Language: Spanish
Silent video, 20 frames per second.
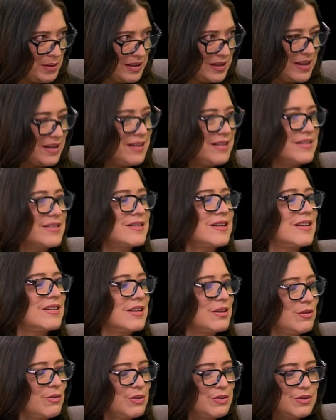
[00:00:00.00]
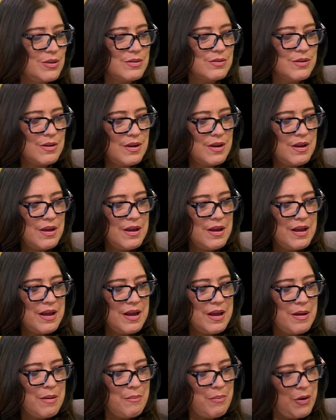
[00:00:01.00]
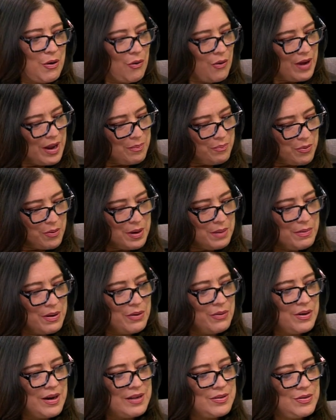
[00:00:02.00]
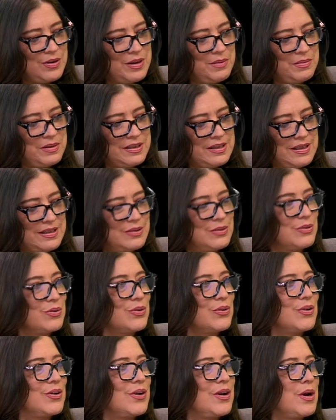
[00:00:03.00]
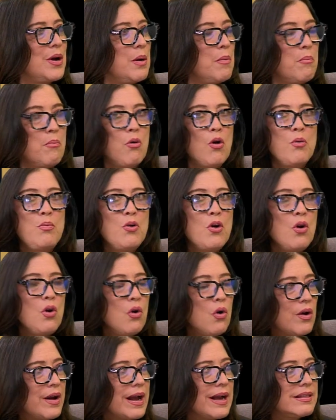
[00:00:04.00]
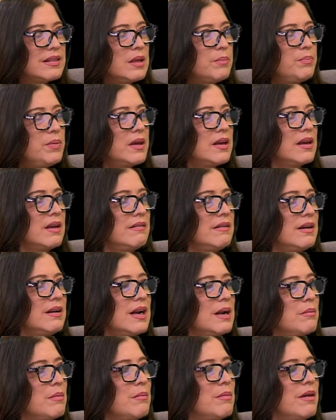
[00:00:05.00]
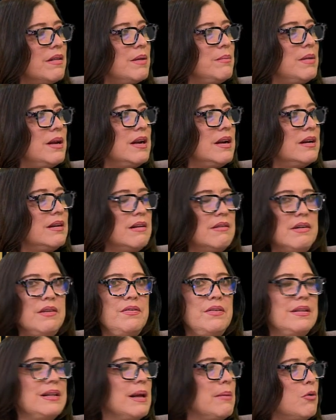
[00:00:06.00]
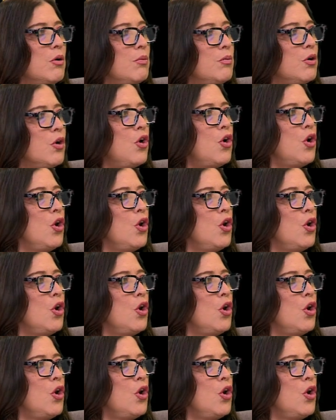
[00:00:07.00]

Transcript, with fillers: Ventana Indiscreta y todo eso. Pero el problema no era solamente eso. Volvió loca a Tippi la mamá de Melanie Griffith, la volvió